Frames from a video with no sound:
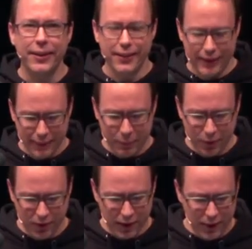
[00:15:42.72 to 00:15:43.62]
tritt die
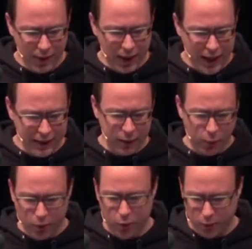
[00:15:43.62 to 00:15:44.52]
Bundesregierung gerade ihren
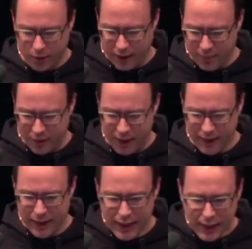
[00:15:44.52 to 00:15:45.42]
Rückzugskampf an.